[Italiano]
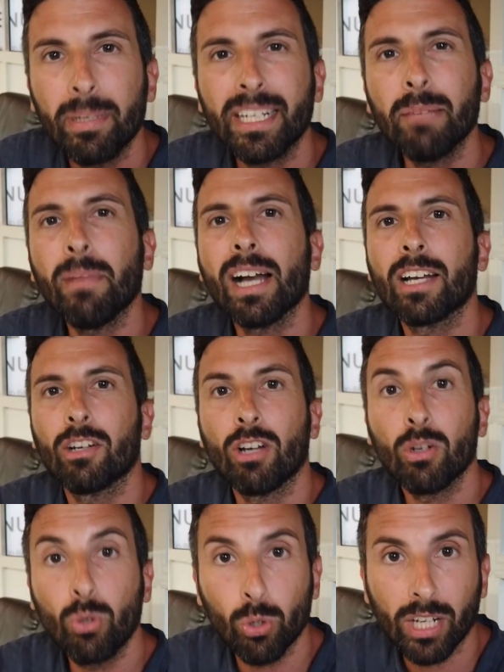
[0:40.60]
Perché
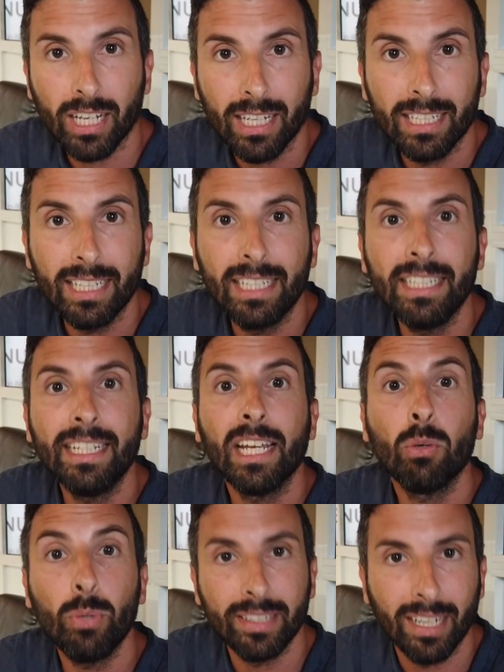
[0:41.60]
mancano ancora le
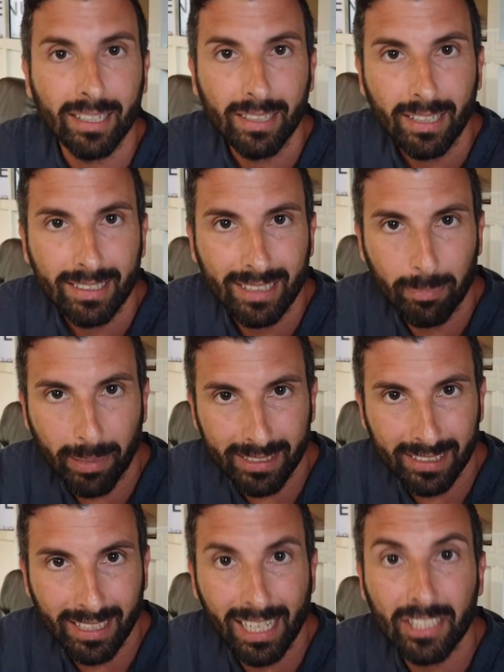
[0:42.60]
linee guida da
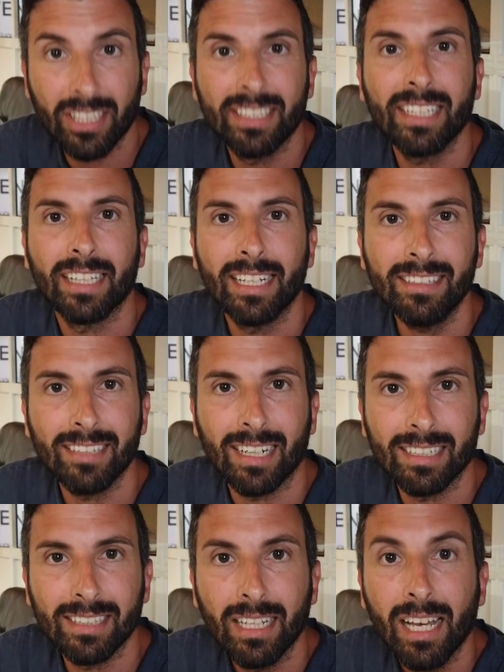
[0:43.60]
parte delle agenzie delle
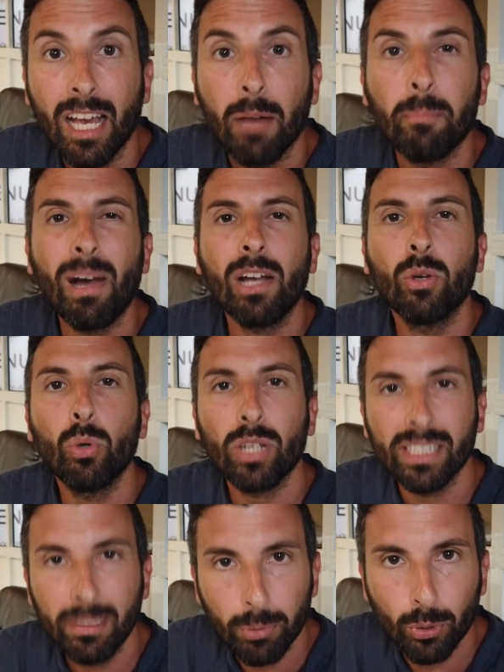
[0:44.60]
entrate, ma
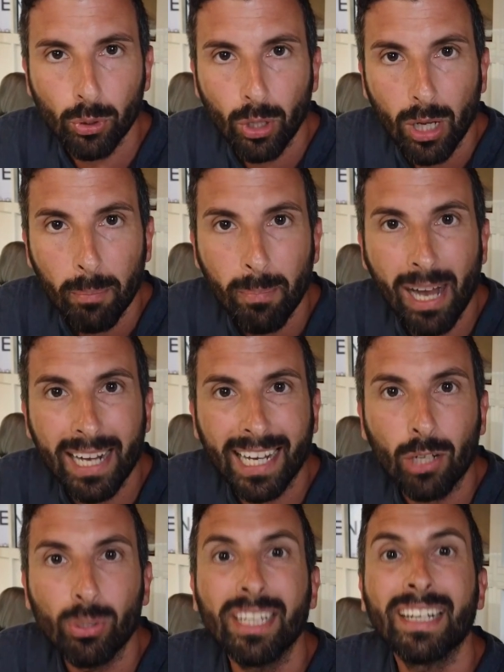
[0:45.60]
ancora di più
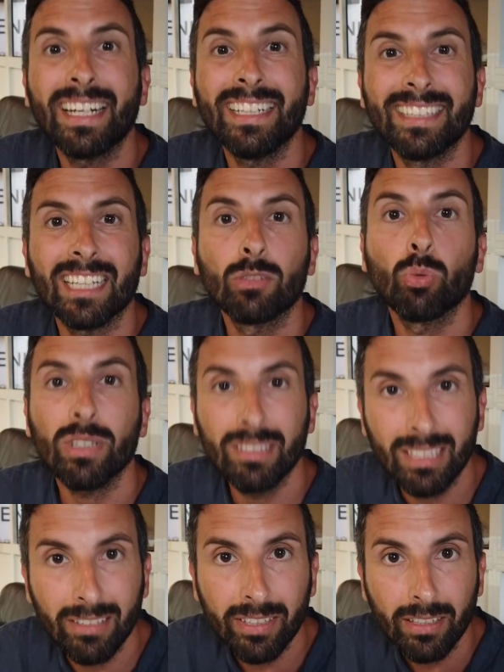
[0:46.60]
mancano i decreti
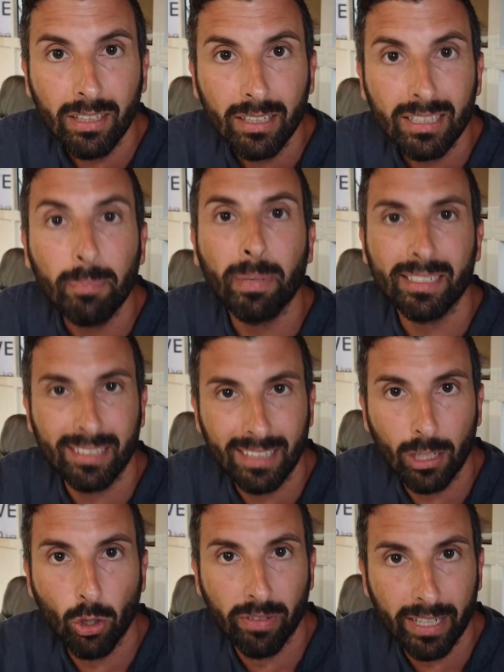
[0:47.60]
attuativi da parte
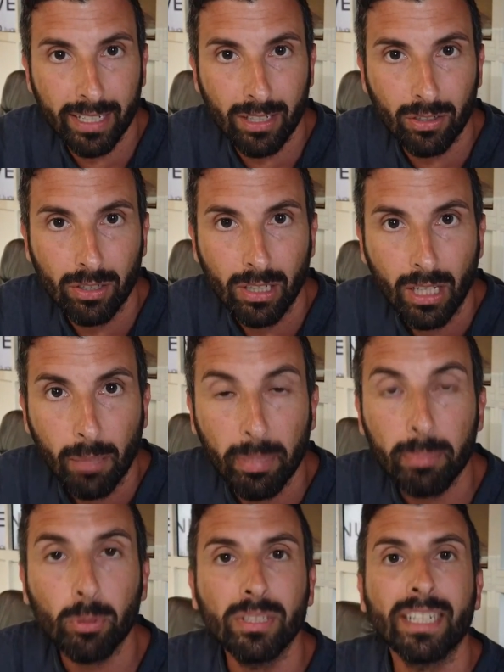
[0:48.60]
del governo
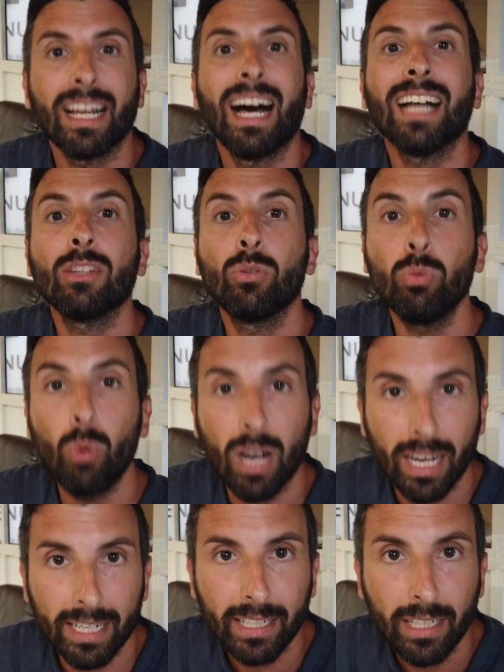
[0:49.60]
per poter
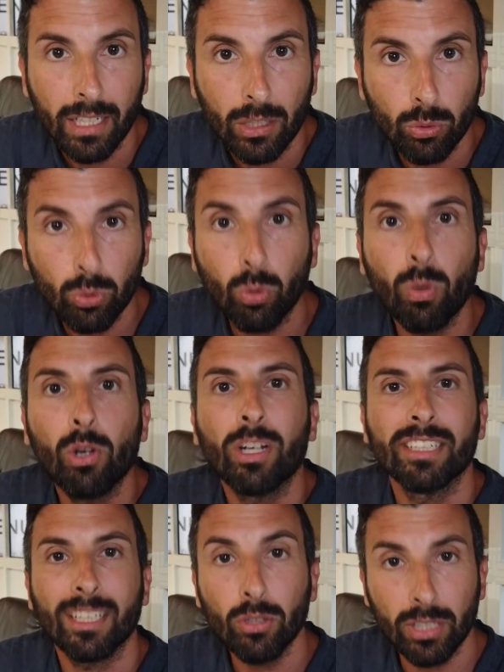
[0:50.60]
attuare tutto quello
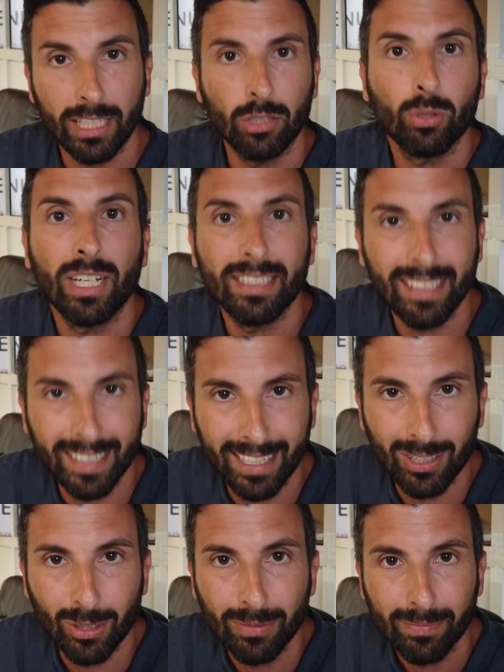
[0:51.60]
che è stato scritto nel
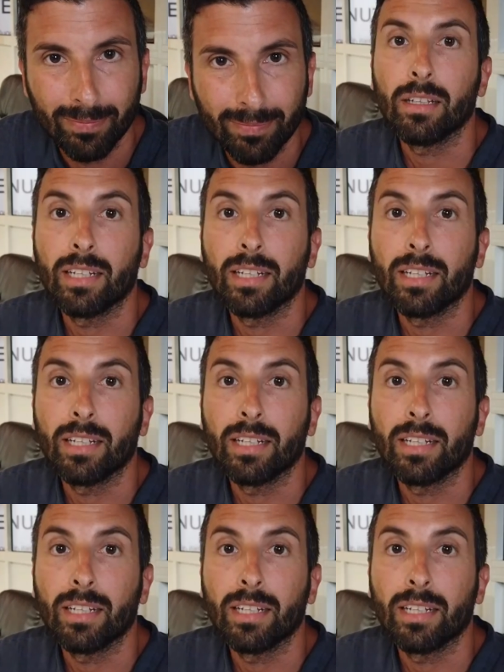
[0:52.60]
decreto.